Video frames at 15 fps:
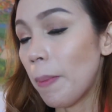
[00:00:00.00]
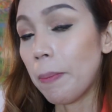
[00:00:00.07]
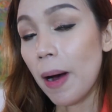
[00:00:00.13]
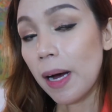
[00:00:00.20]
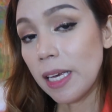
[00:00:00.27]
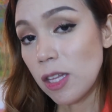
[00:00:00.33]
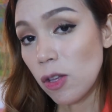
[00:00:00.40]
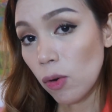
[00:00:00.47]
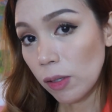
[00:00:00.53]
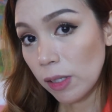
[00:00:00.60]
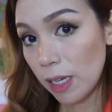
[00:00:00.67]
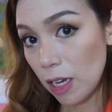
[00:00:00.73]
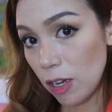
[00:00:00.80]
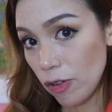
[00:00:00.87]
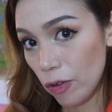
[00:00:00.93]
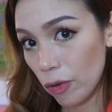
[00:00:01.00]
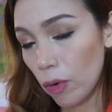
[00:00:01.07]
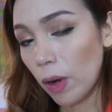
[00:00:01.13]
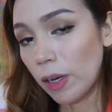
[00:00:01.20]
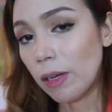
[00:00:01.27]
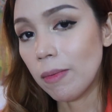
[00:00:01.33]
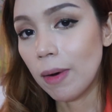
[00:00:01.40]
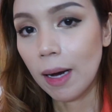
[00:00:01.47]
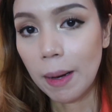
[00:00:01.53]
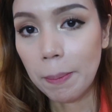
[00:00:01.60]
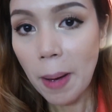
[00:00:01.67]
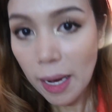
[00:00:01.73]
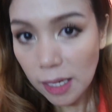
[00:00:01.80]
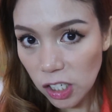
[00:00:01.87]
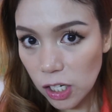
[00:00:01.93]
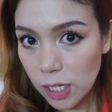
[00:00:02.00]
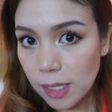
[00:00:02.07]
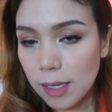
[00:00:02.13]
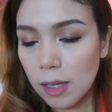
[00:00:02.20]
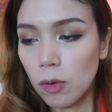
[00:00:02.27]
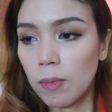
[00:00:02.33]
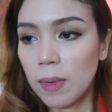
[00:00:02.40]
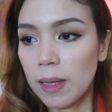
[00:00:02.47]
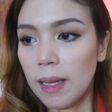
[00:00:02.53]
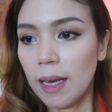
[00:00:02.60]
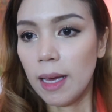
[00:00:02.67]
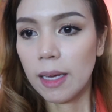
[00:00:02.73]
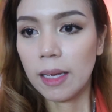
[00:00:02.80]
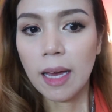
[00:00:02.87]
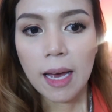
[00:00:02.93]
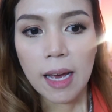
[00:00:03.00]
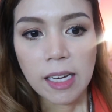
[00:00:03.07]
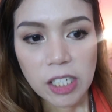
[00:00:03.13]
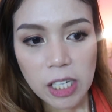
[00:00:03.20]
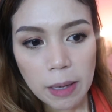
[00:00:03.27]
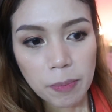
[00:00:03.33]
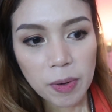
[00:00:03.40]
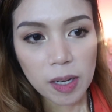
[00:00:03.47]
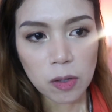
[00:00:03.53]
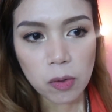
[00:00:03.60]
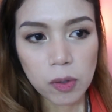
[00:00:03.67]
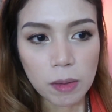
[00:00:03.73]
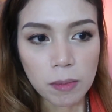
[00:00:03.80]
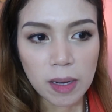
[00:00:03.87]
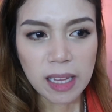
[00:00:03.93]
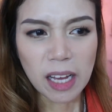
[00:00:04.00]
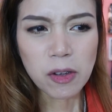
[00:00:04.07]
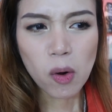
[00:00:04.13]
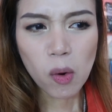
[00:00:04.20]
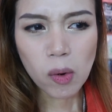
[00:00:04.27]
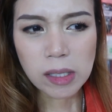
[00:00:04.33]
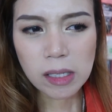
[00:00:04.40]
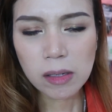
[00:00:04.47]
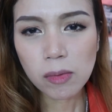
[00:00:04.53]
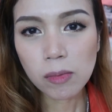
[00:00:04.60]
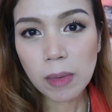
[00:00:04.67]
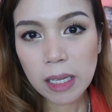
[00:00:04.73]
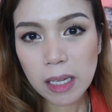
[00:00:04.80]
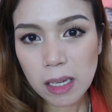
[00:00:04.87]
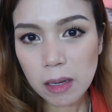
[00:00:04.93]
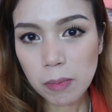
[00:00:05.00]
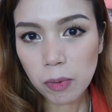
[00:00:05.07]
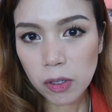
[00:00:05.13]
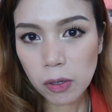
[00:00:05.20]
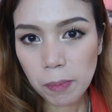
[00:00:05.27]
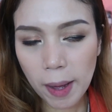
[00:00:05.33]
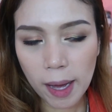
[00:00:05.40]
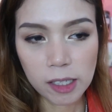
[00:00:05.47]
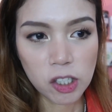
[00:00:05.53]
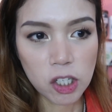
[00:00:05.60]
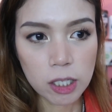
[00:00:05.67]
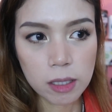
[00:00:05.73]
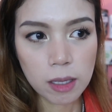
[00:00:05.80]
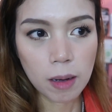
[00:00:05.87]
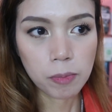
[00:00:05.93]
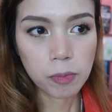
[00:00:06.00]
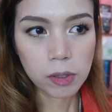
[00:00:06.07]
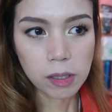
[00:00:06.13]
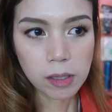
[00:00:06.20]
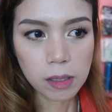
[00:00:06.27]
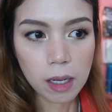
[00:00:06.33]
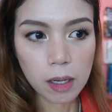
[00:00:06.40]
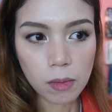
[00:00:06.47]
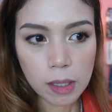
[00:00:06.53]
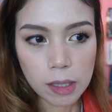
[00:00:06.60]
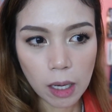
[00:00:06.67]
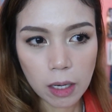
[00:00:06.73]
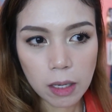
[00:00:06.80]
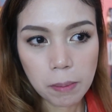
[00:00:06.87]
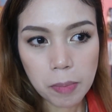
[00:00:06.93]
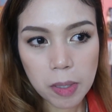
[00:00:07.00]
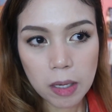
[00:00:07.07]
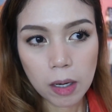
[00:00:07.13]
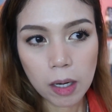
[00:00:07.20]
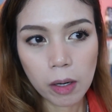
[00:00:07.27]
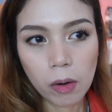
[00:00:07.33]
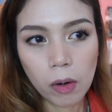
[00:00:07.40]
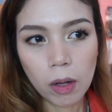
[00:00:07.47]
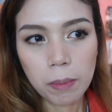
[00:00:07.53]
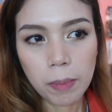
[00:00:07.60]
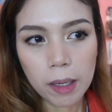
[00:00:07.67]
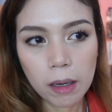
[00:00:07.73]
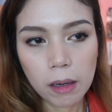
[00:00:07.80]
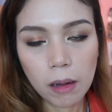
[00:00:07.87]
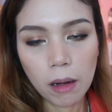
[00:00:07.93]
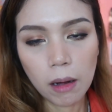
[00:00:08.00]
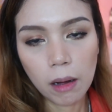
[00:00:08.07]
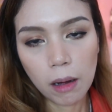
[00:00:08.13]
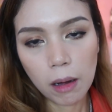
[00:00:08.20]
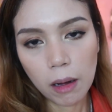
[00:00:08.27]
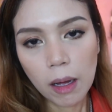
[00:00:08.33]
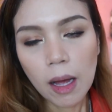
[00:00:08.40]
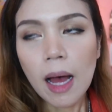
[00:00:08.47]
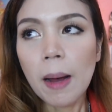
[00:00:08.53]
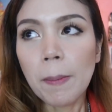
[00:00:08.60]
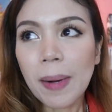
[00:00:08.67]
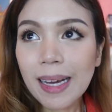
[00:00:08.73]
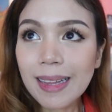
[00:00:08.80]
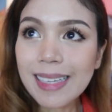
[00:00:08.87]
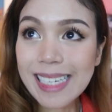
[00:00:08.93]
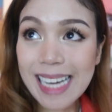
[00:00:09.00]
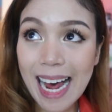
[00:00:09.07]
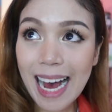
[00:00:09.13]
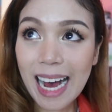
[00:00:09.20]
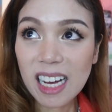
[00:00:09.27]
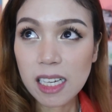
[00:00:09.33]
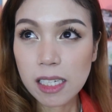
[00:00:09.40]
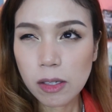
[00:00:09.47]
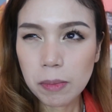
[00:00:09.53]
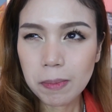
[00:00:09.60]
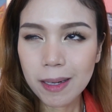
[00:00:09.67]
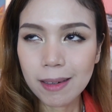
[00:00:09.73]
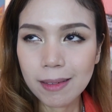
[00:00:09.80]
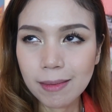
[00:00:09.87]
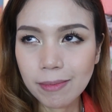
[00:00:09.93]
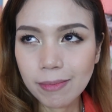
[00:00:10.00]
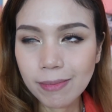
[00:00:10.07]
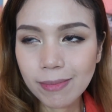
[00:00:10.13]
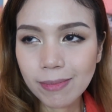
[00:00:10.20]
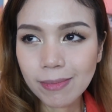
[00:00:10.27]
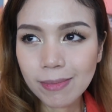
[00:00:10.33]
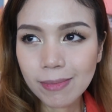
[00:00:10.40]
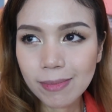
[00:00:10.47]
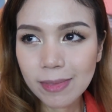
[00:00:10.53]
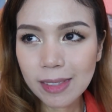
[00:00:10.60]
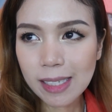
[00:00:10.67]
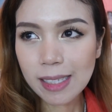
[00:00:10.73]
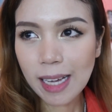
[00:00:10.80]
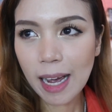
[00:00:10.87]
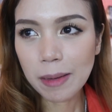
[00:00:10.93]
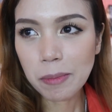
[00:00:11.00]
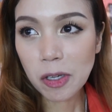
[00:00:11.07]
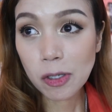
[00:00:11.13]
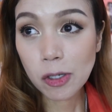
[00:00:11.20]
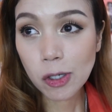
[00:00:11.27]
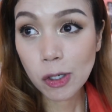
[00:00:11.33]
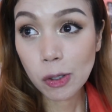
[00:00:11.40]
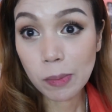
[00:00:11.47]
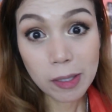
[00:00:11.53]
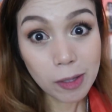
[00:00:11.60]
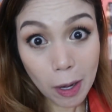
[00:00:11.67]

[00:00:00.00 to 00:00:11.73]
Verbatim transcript: Papakita ko sa inyo kung ano yung mga packages na dumating. Siyempre, ganun naman. Ayoko kasi nung maiipon yung packages tapos gagawa tayo ng PR haul. Parang, uh, maganda siya kaso parang time consuming.